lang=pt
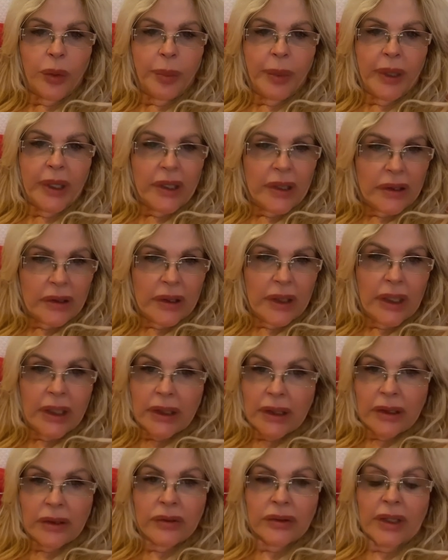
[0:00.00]
recuperando, ela
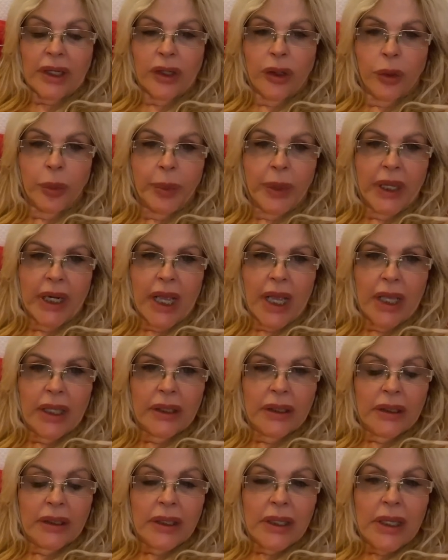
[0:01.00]
ainda não está
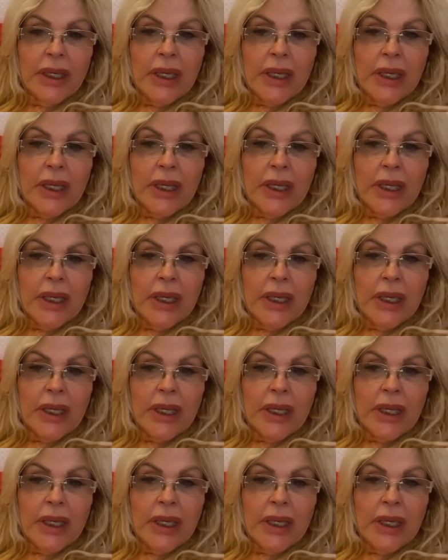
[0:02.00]
recuperada,